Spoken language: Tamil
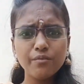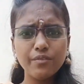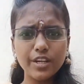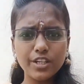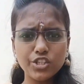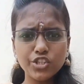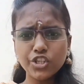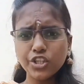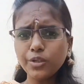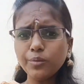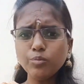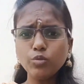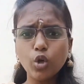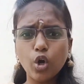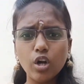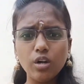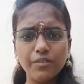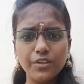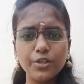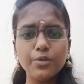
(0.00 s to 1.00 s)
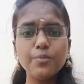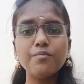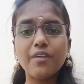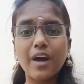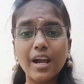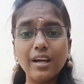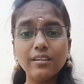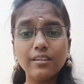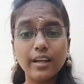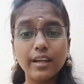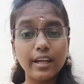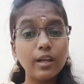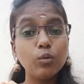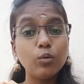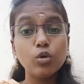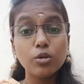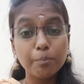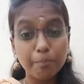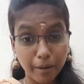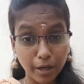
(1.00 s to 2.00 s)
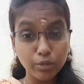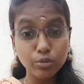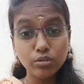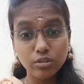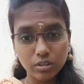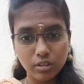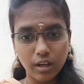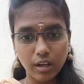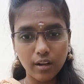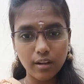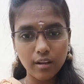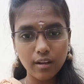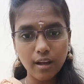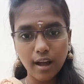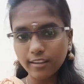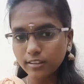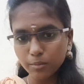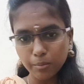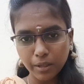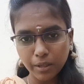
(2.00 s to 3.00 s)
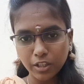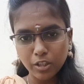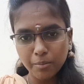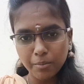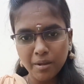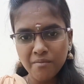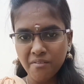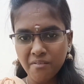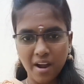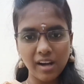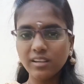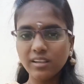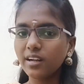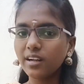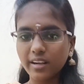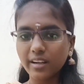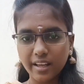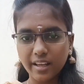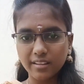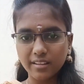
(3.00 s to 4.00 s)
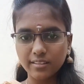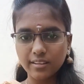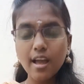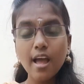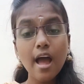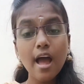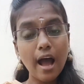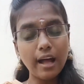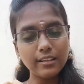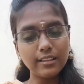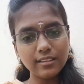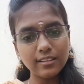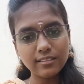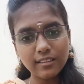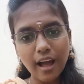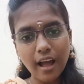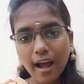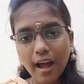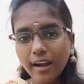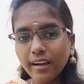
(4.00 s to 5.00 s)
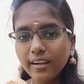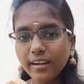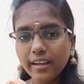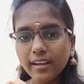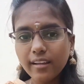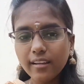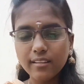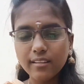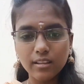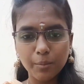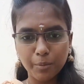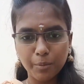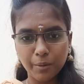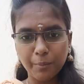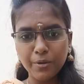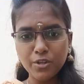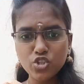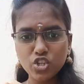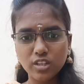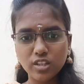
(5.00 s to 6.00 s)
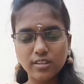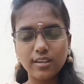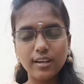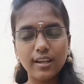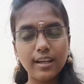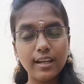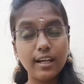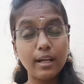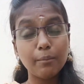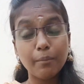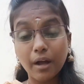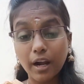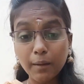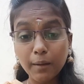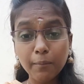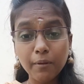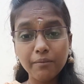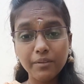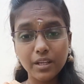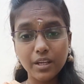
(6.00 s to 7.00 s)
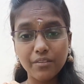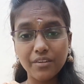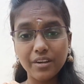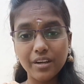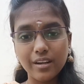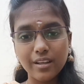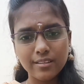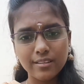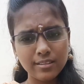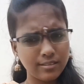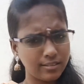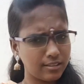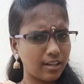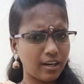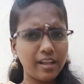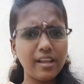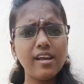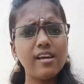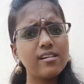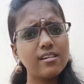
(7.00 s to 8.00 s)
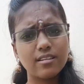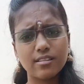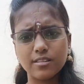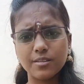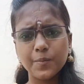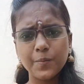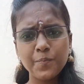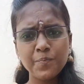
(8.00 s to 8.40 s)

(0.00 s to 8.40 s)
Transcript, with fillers: வெற்றியும் தோல்வியும் வாழ்க்கையில ஒரு பகுதி தான் அது மட்டுமே வாழ்க்கை கிடையாது அதை தாண்டி இந்த பிரபஞ்சத்துல நம்ம அனுபவிக்க வேண்டியது நிறைய இருக்கு